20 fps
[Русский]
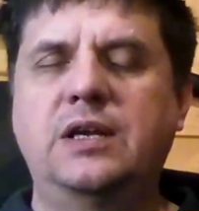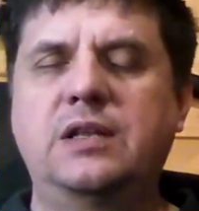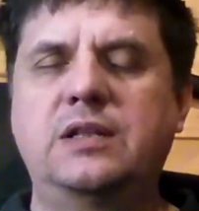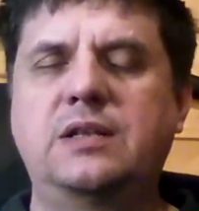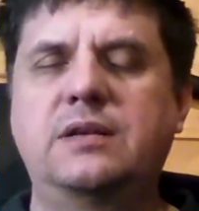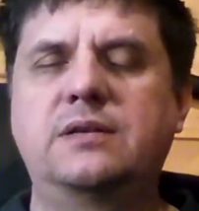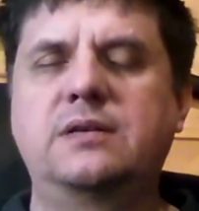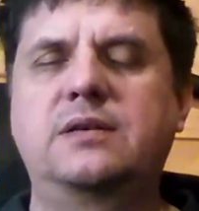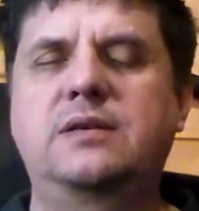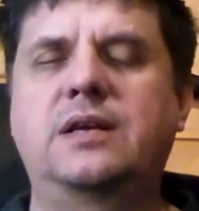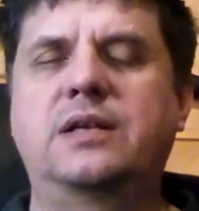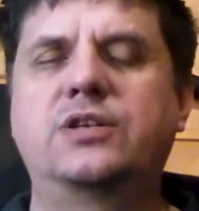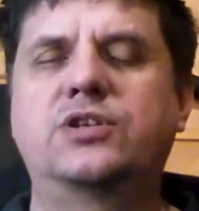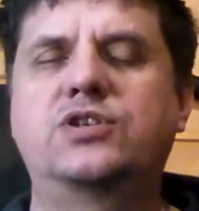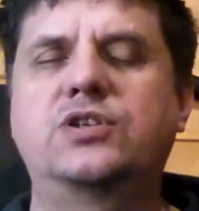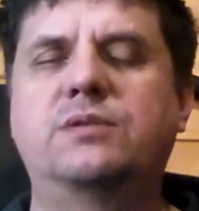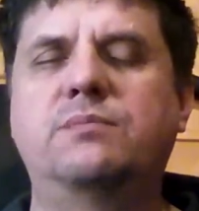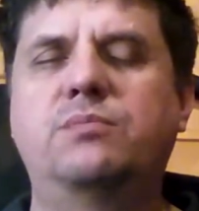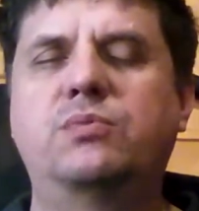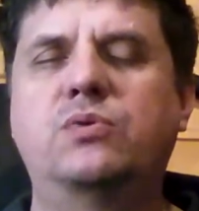Это,
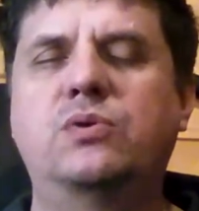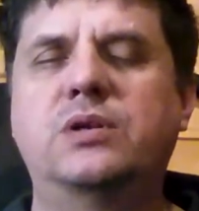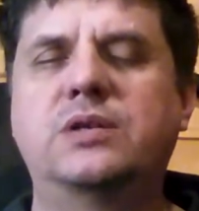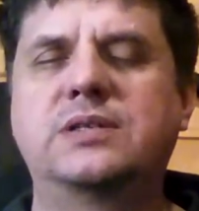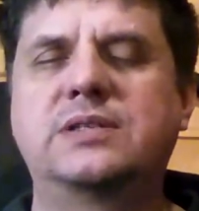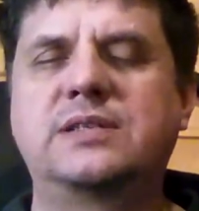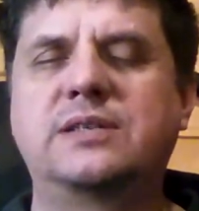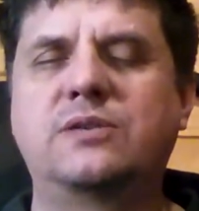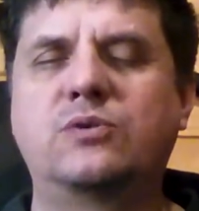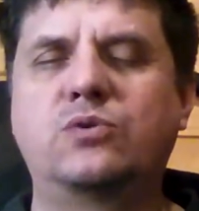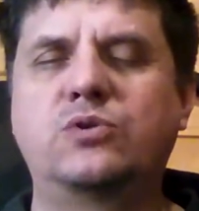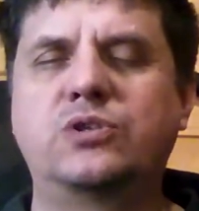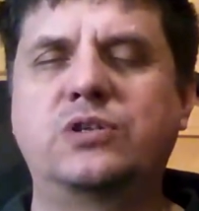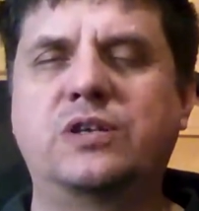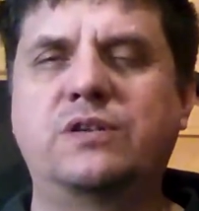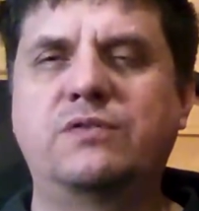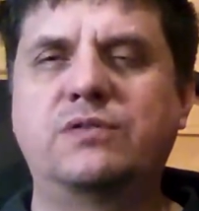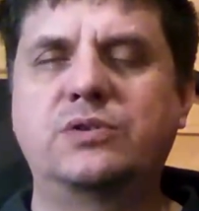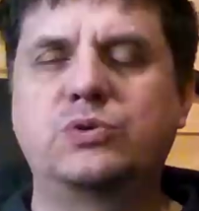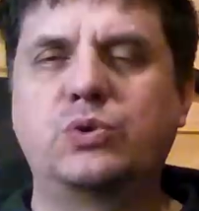конечно, более
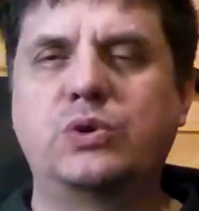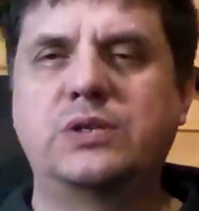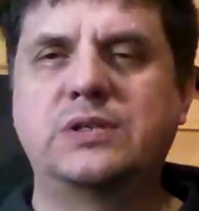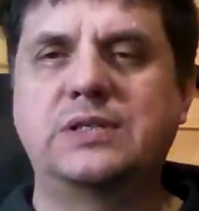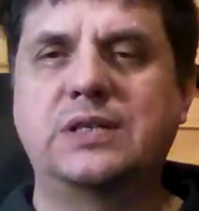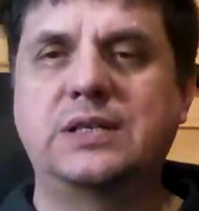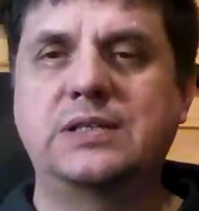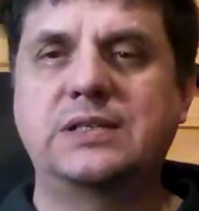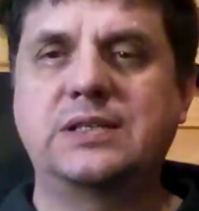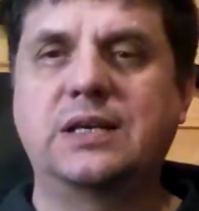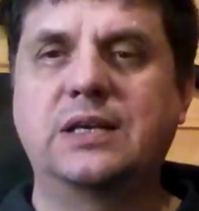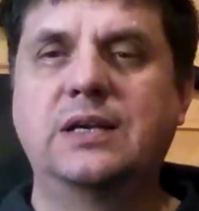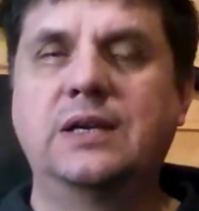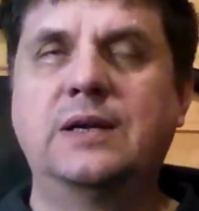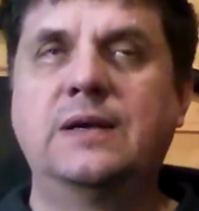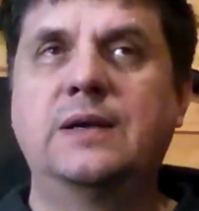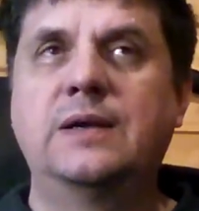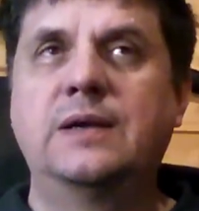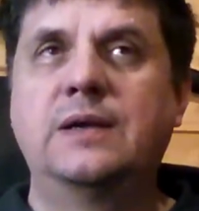сложная визуализация,